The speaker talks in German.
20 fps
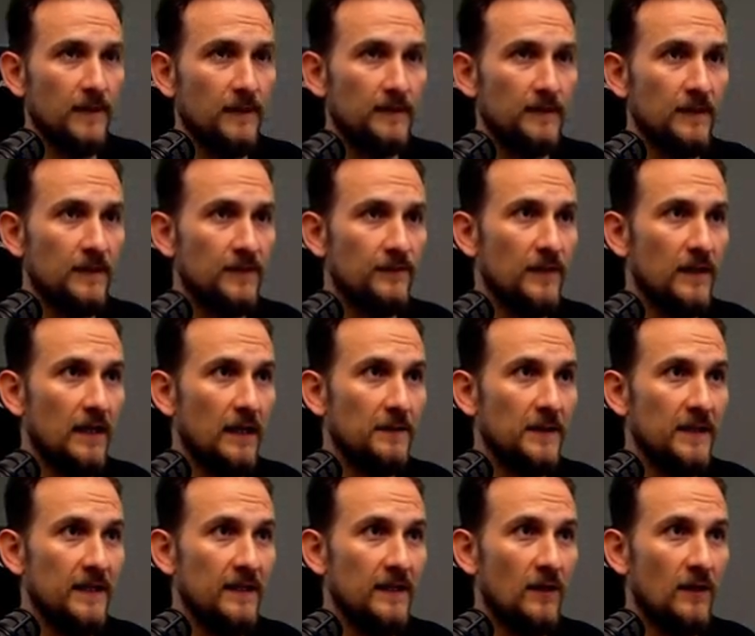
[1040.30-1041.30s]
Deswegen habe ich
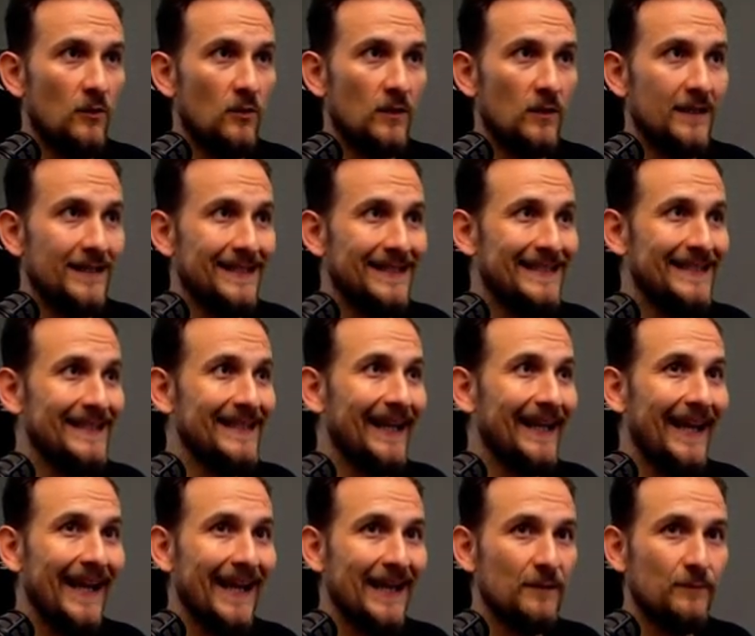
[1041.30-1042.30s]
hier auch
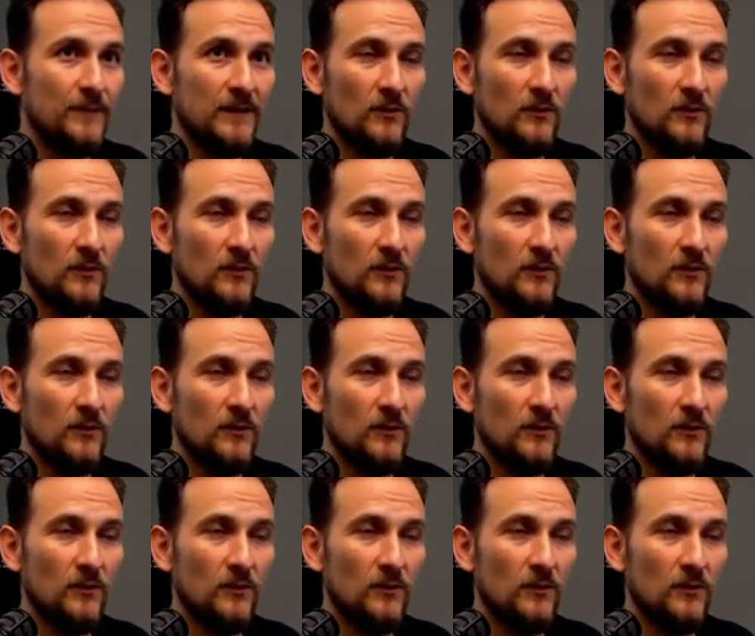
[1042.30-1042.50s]
direkt, bin auch